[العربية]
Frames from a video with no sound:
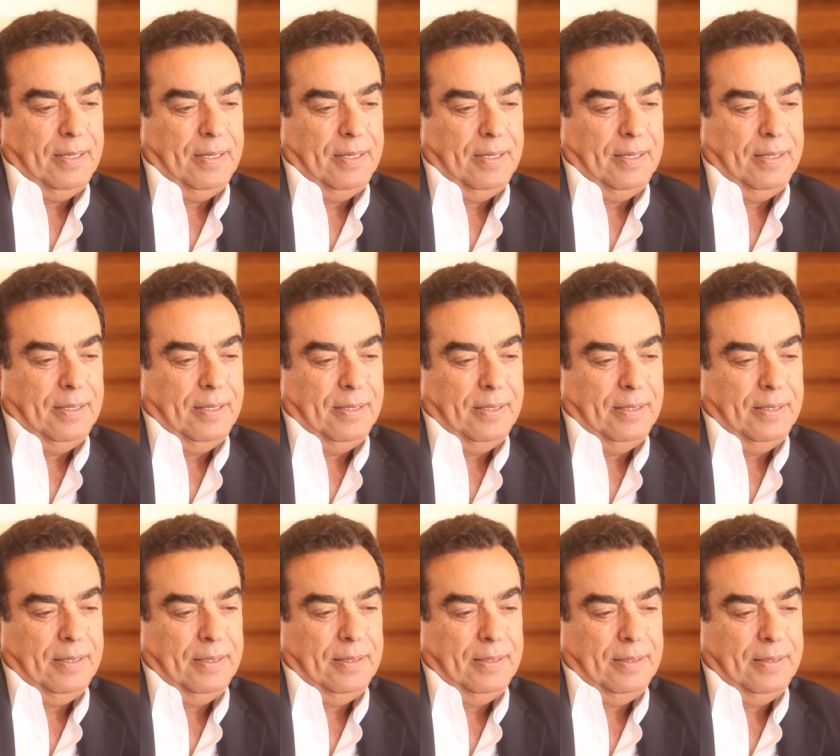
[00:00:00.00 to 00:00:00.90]

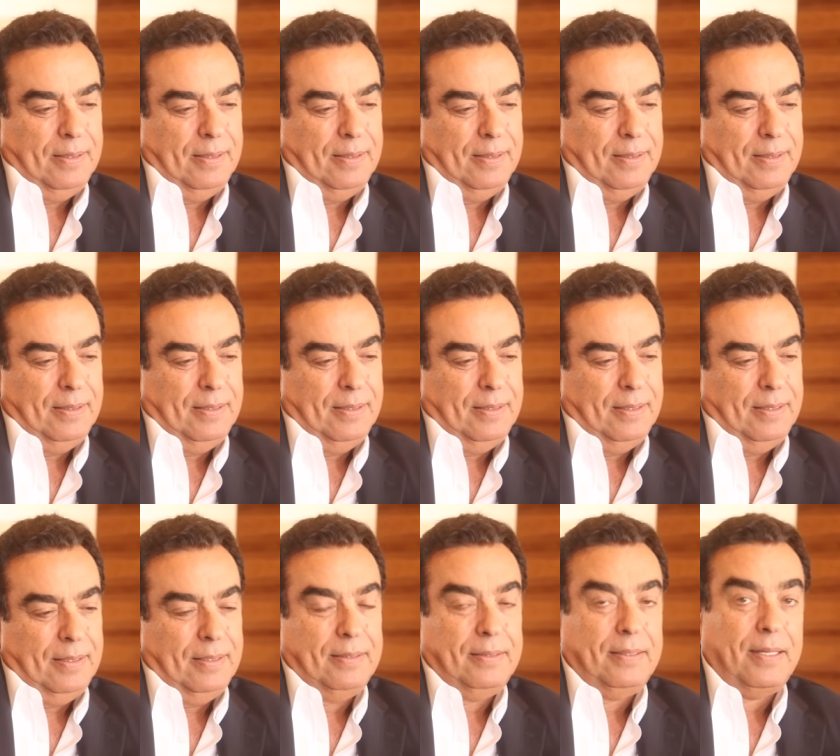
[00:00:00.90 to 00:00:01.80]
آه،
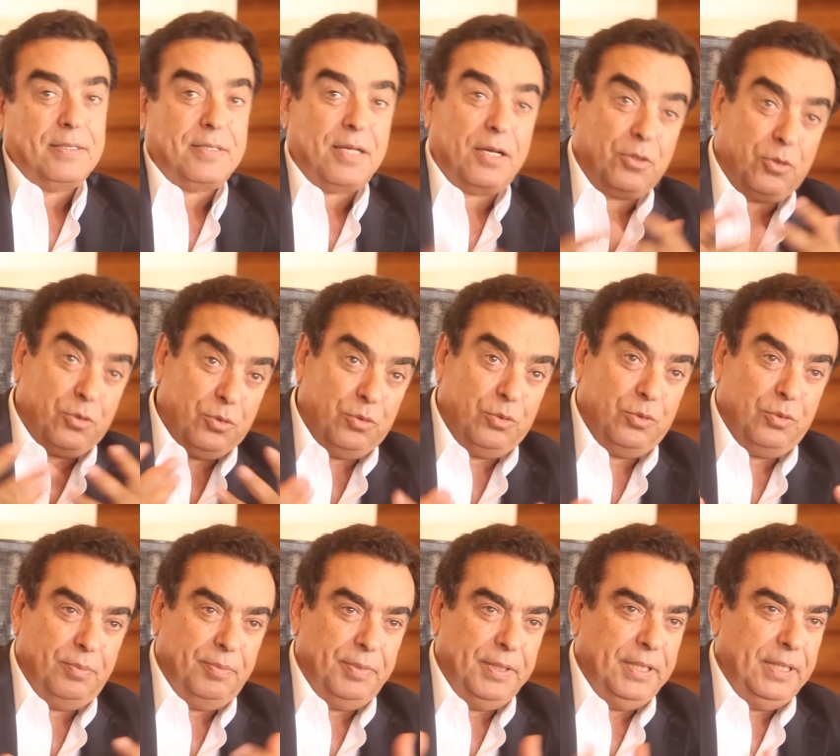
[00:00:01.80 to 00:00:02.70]
نظرت
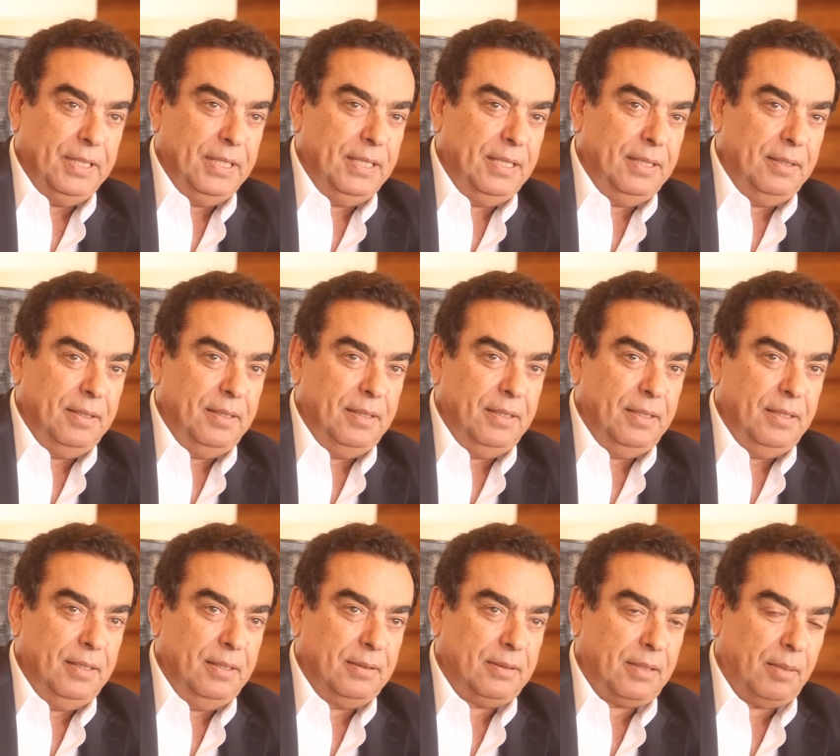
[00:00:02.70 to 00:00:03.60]

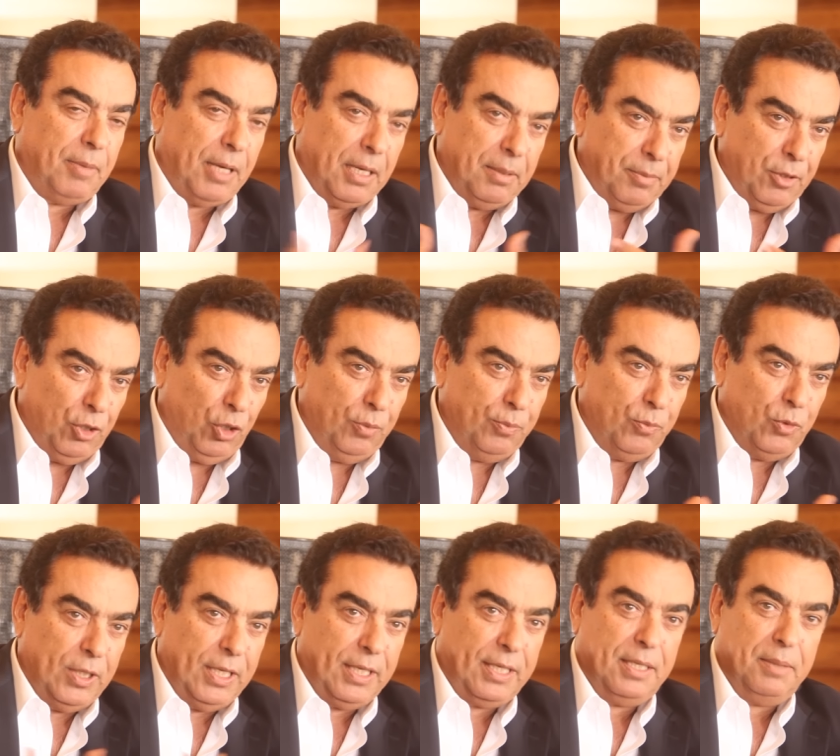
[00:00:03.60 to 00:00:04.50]
آه، طبعا بحب
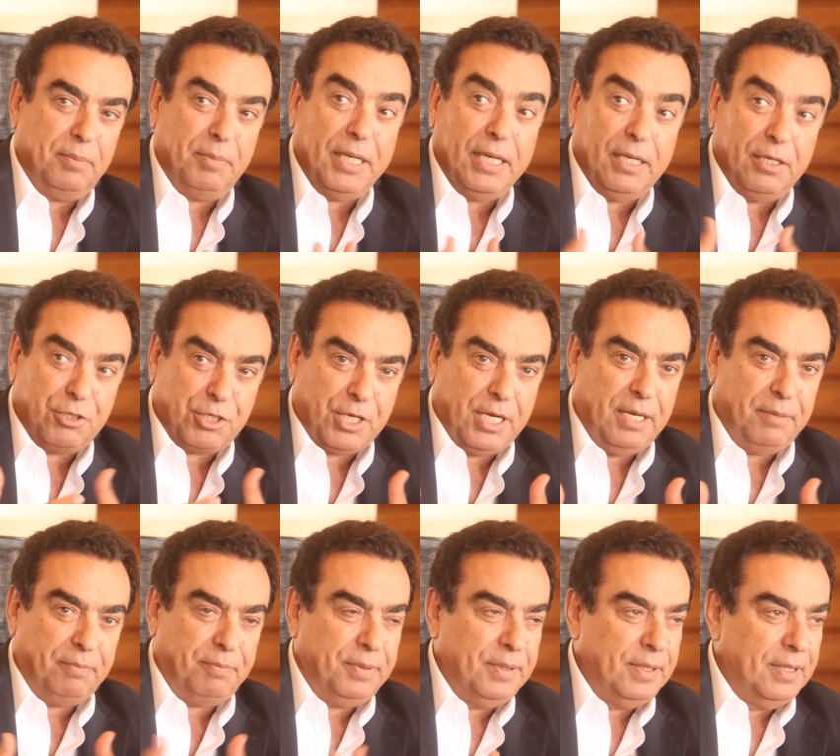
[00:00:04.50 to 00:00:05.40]
ولكن
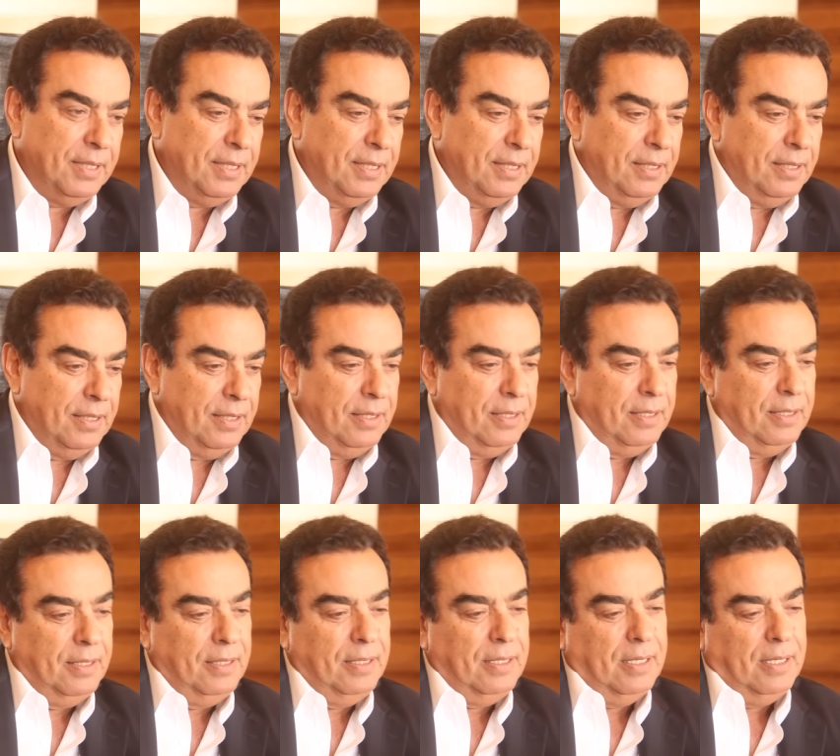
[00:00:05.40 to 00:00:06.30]
بإعجاب
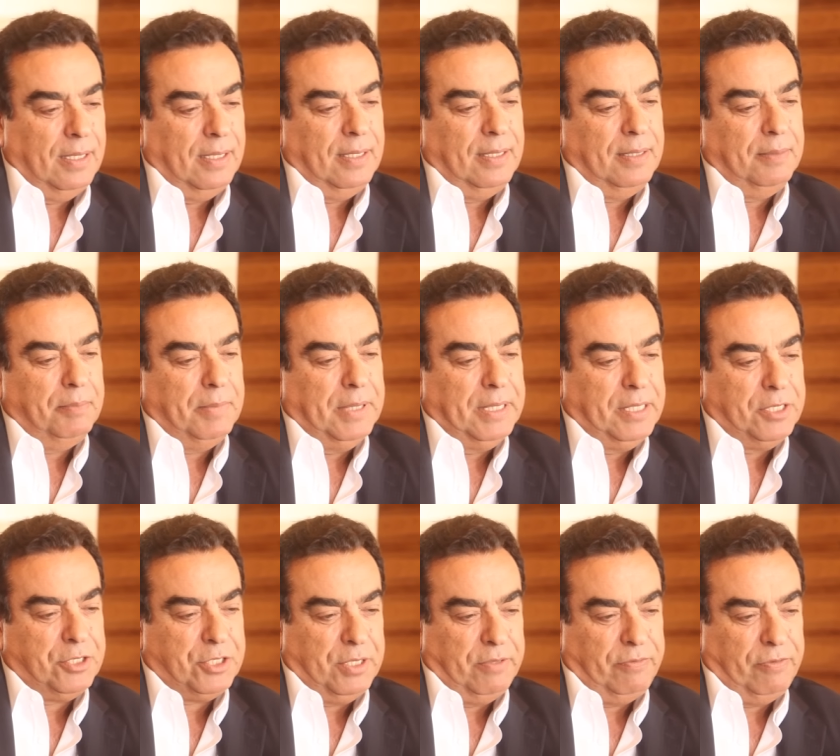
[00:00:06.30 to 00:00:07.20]
إلى ما
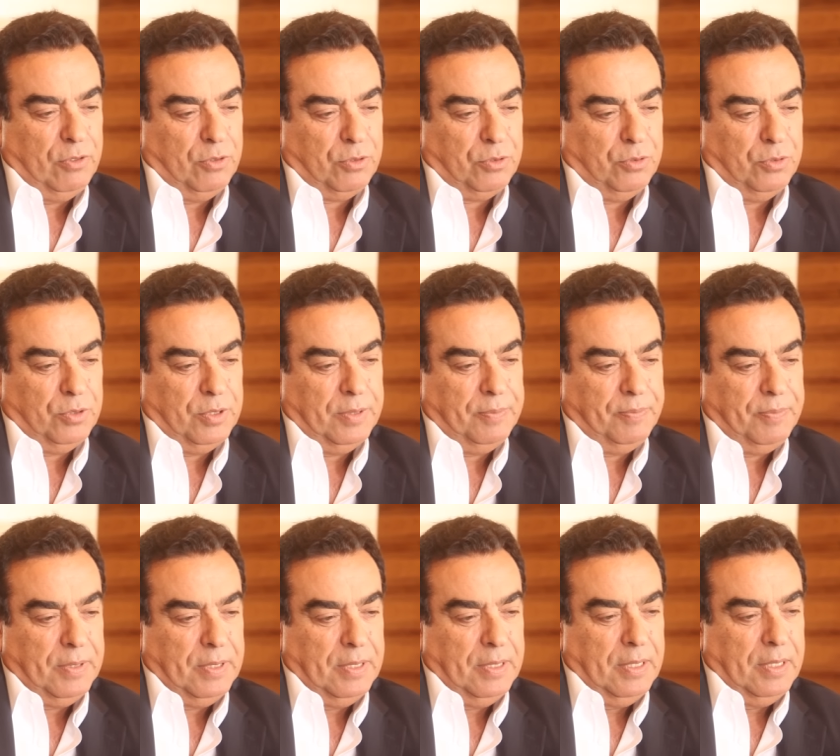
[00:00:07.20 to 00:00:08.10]
يجري في الأردن
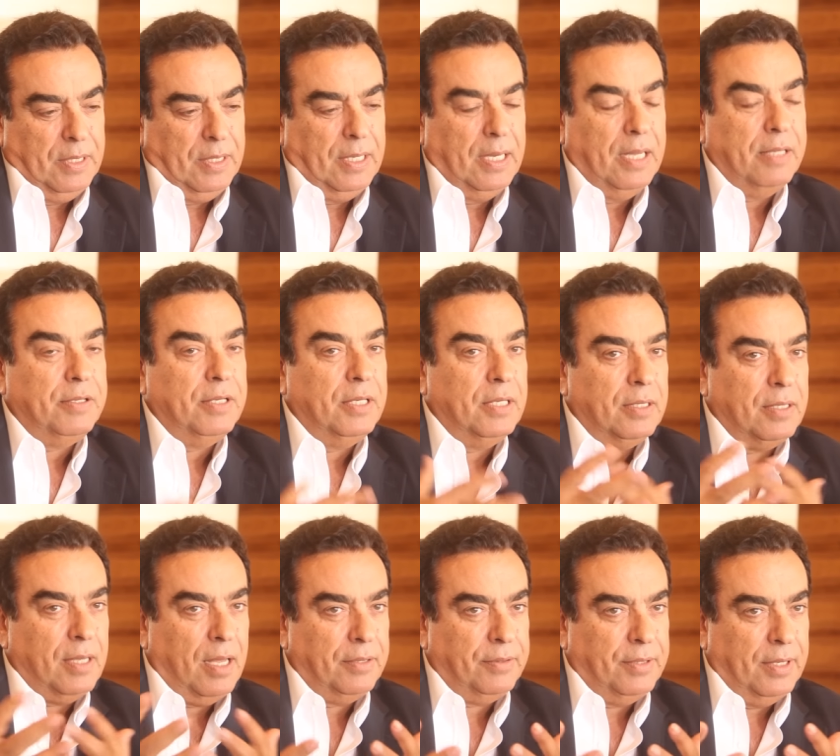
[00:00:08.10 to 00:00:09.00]
هذه
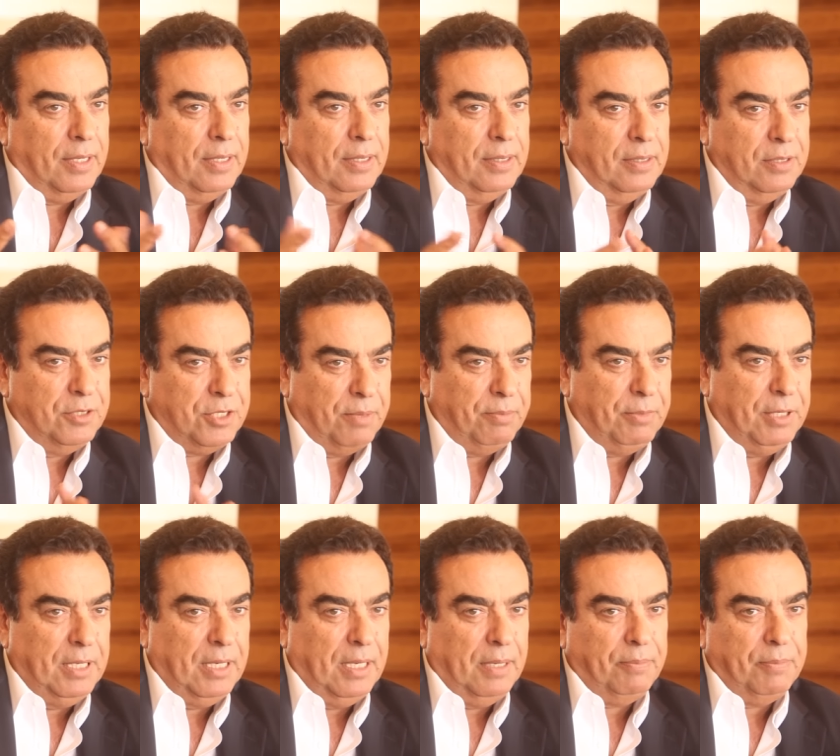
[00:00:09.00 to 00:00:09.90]
النهضة
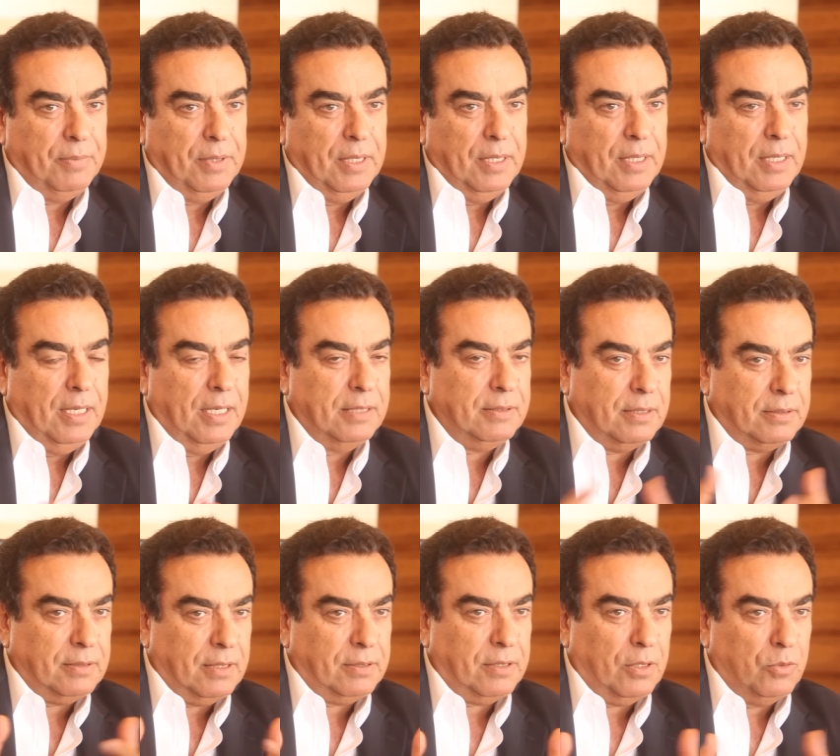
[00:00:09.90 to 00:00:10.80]
الجميلة هذا
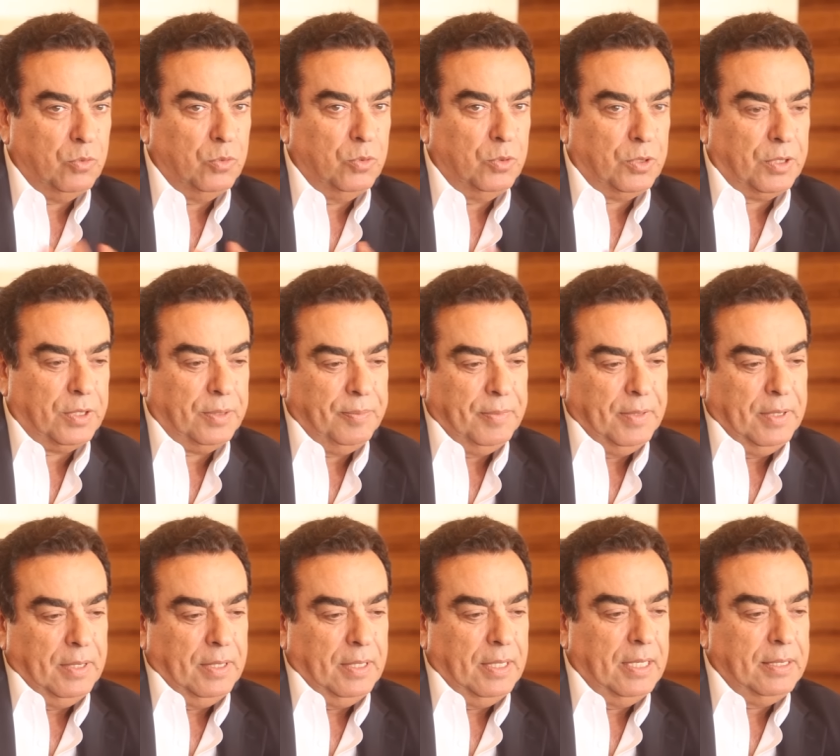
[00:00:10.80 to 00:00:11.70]
التطور
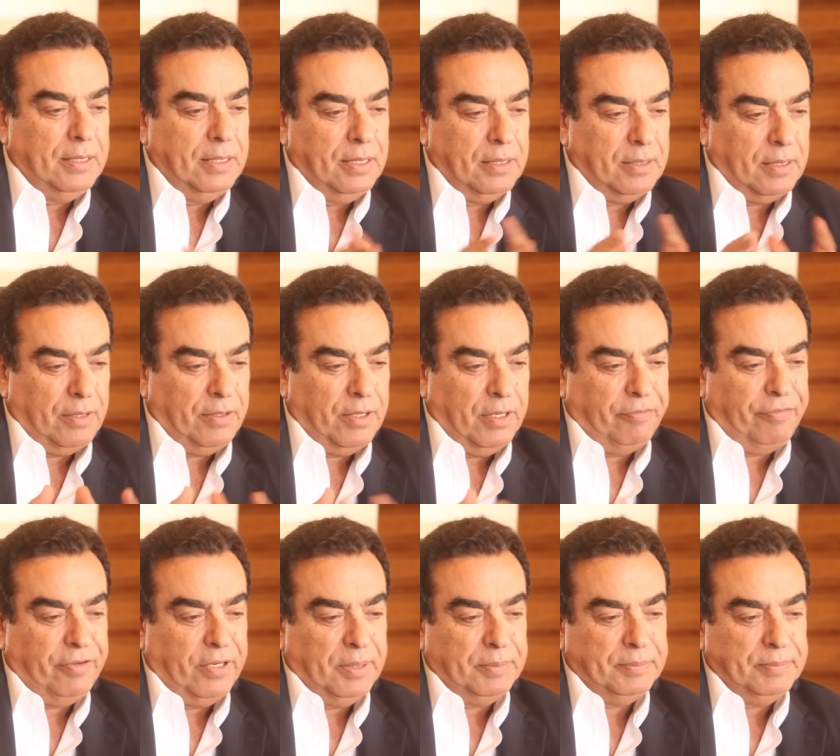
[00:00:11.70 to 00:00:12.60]
هذه
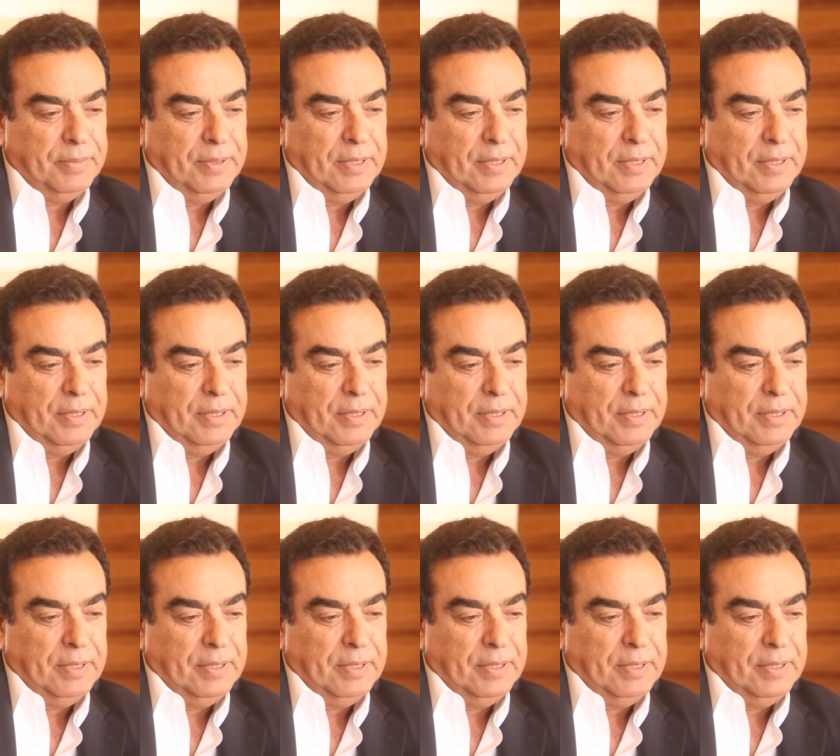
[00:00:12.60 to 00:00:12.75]
النظافة